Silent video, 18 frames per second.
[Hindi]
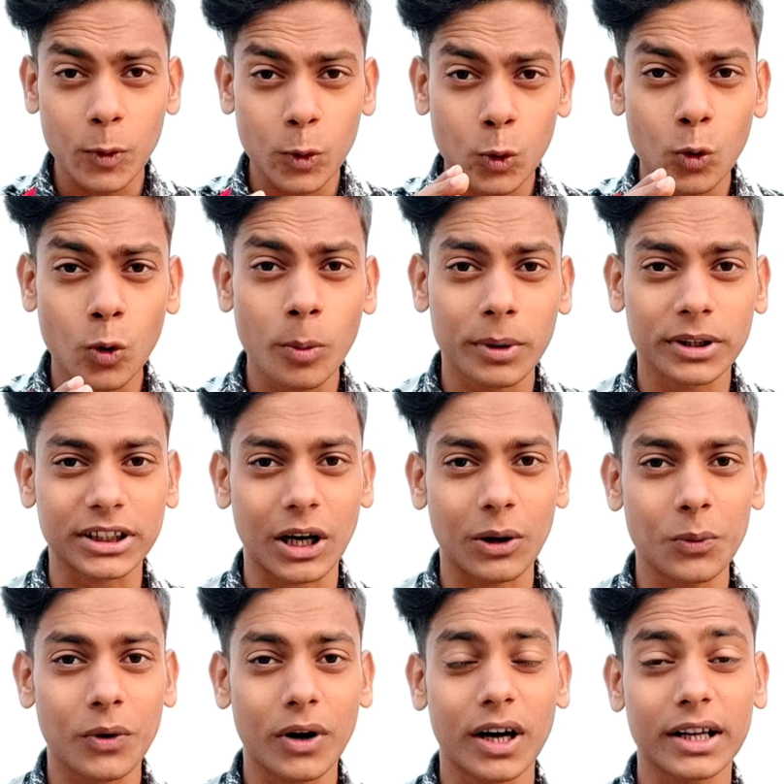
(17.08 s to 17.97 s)
लोगों को
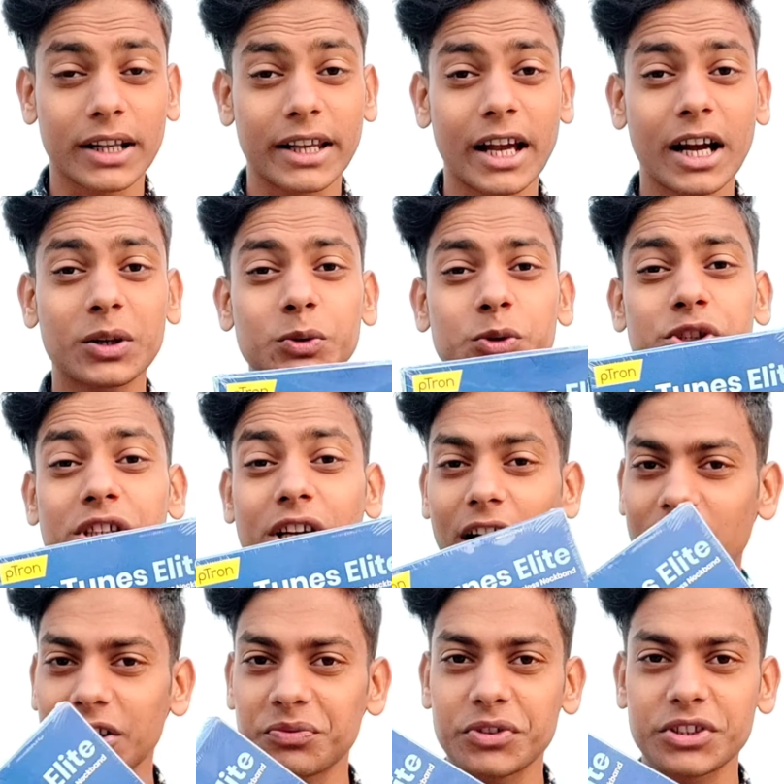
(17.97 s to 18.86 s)
बताऊँगा क्या कुछ
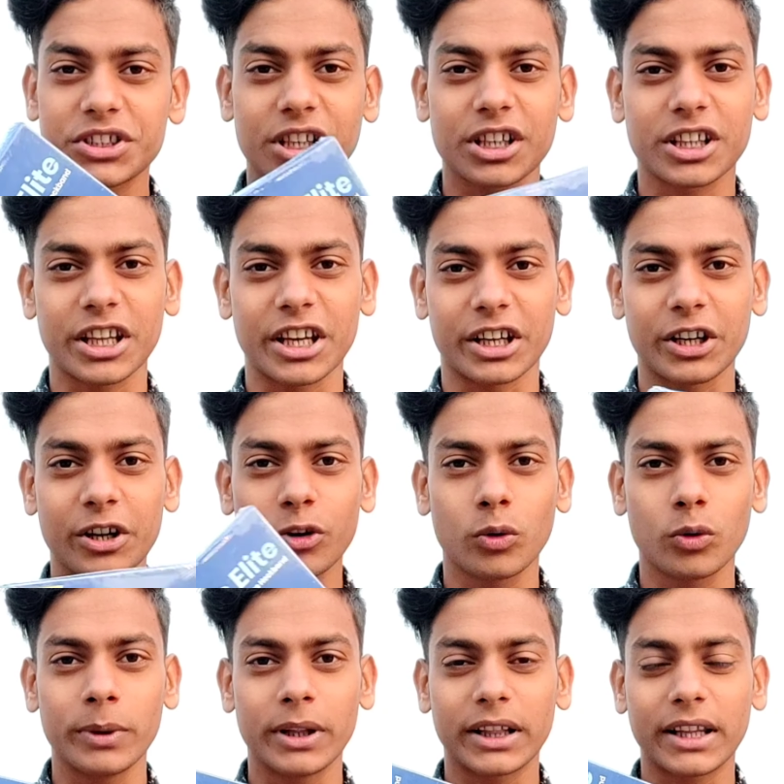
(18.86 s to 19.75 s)
खास फीचर देखने
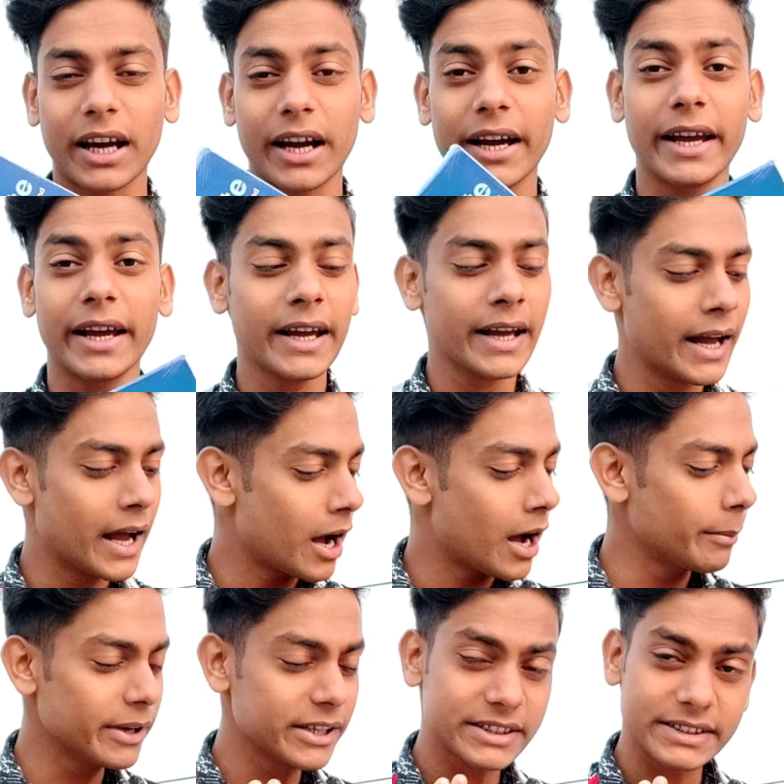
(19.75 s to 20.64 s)
को मिलता है
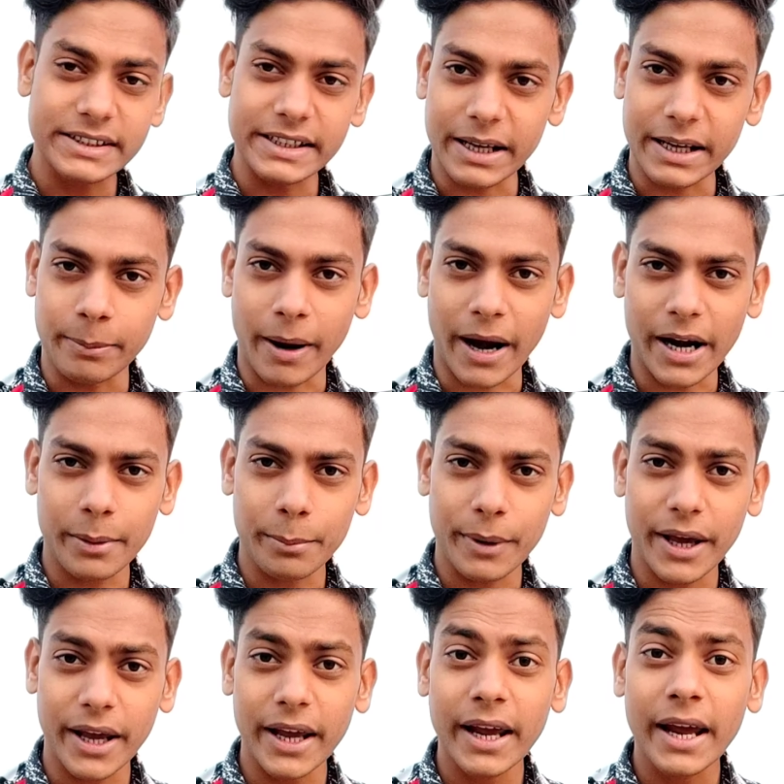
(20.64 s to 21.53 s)
हमें इस निक बैंड
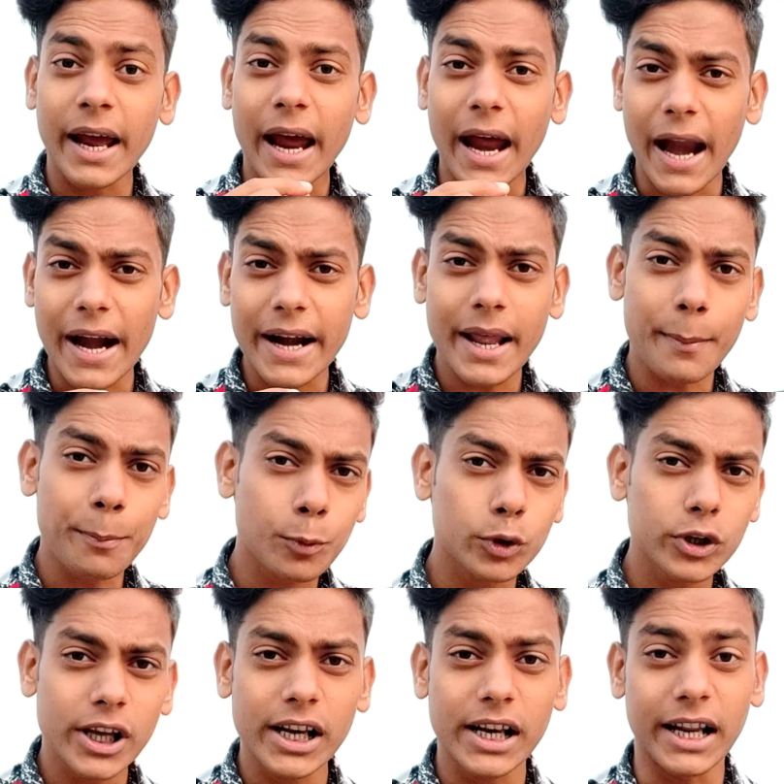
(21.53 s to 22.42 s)
में एंड
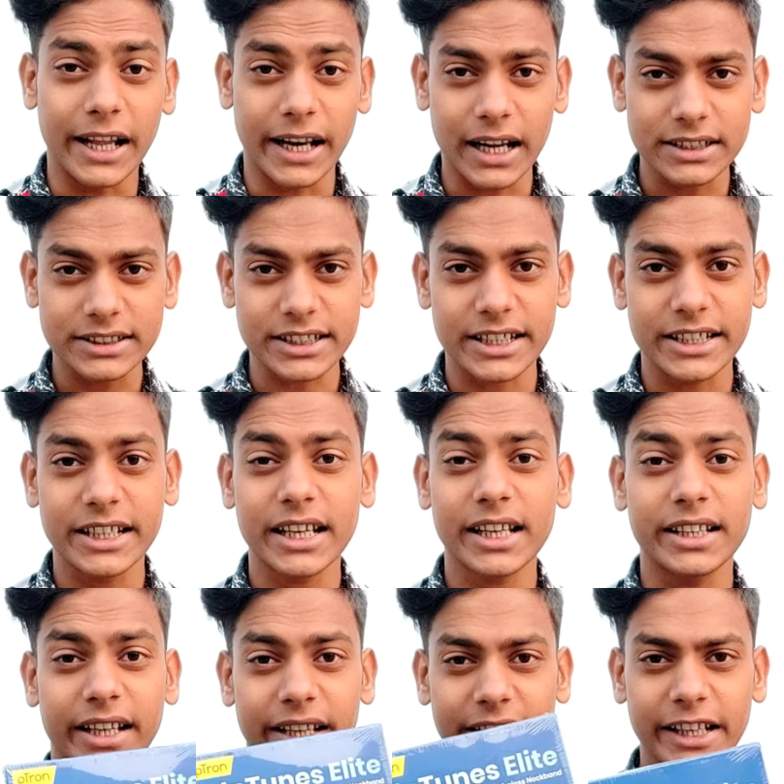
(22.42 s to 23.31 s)
आपको ये लेना चाहिए
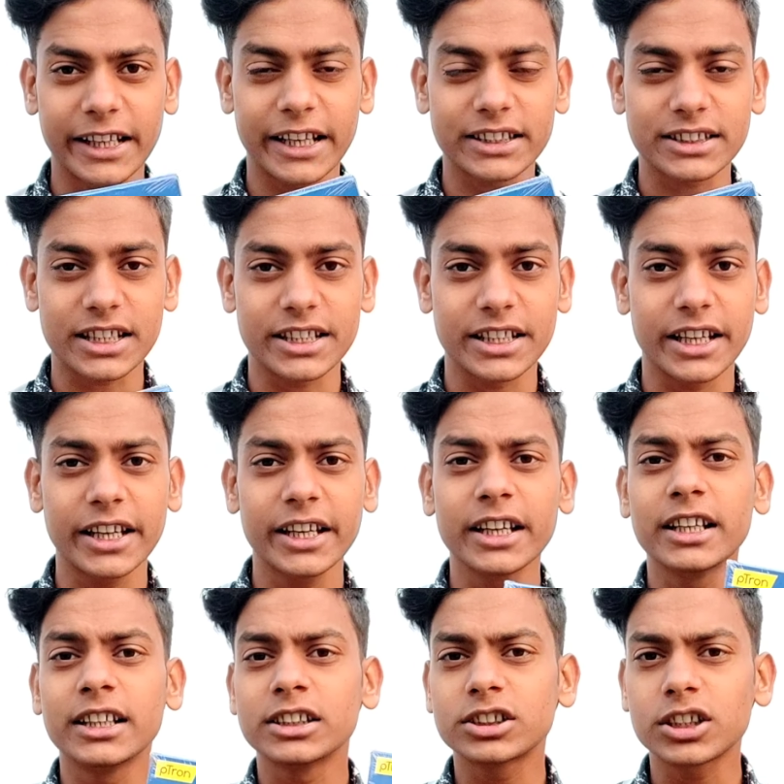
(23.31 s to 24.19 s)
या नहीं लेना चाहिए
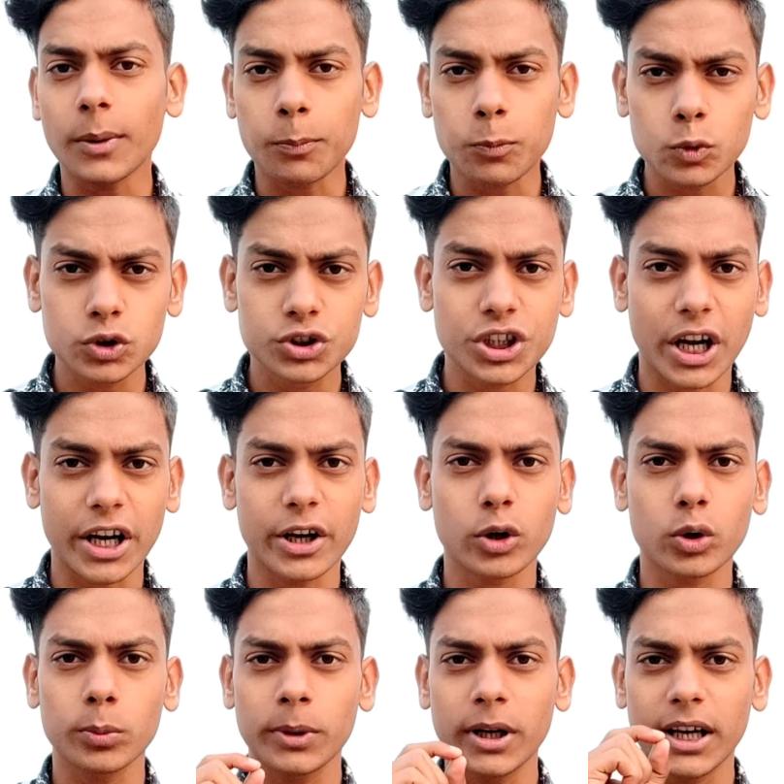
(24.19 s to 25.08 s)
सब कुछ
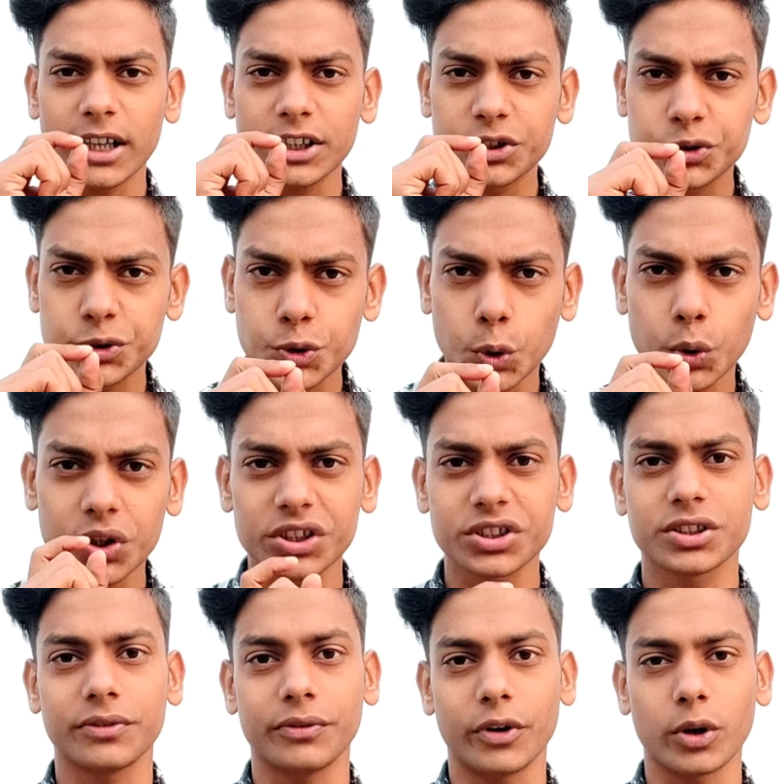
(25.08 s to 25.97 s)
जानने को मिलेगा इस छोटे
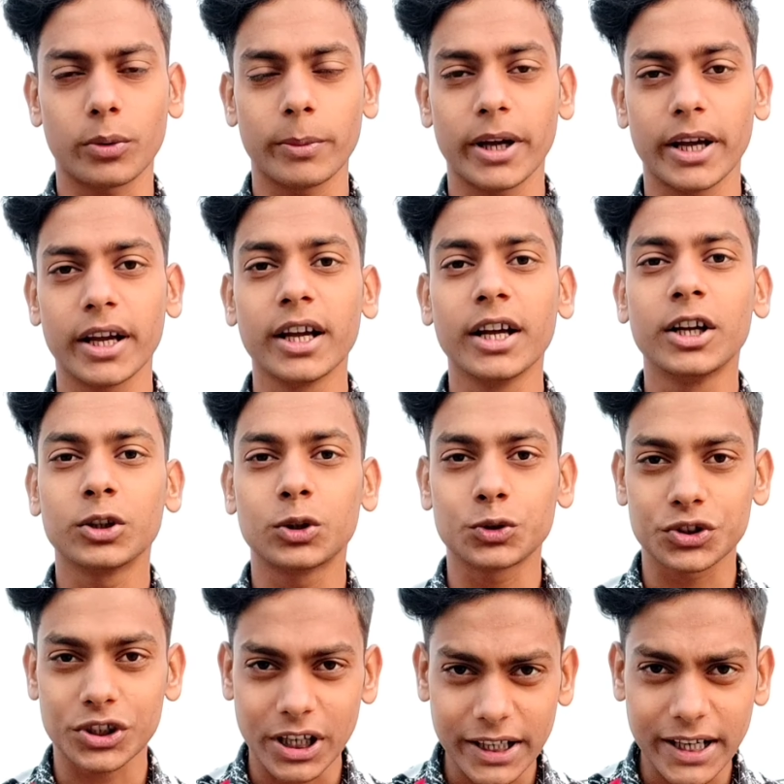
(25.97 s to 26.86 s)
से वीडियो में
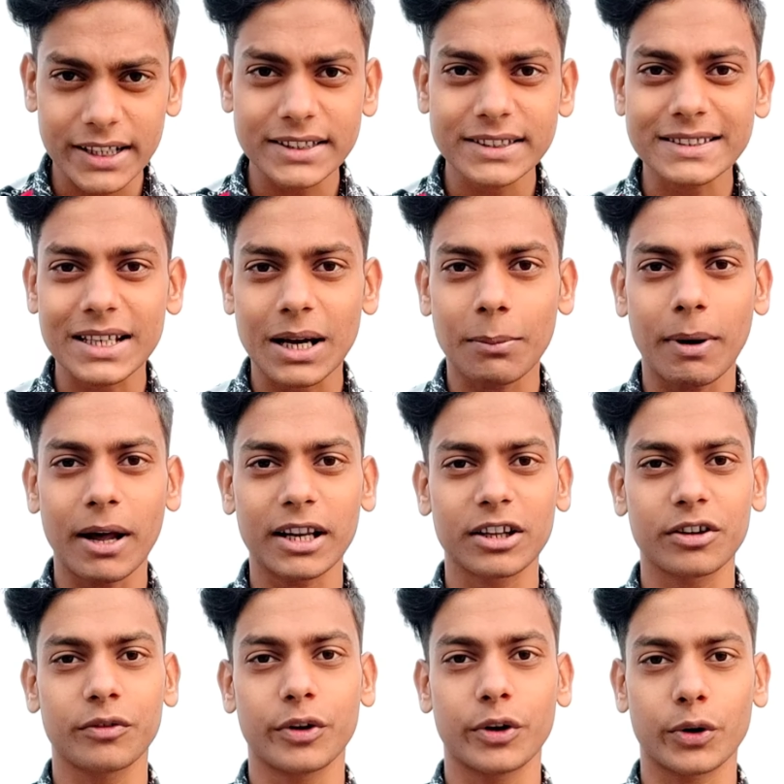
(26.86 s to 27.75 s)
तो चलिए गए इस कमाल
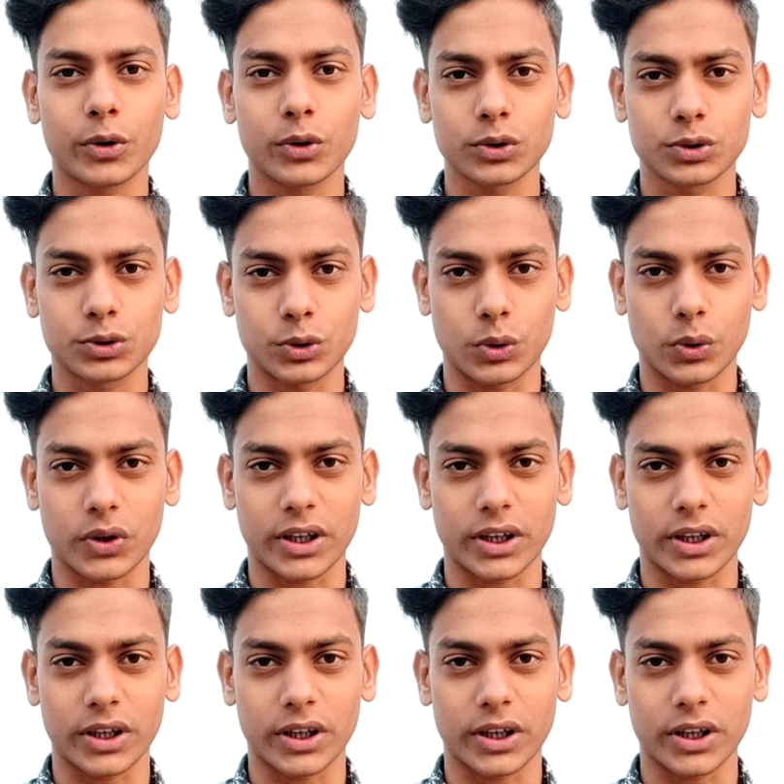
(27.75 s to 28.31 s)
की वीडियो को शुरू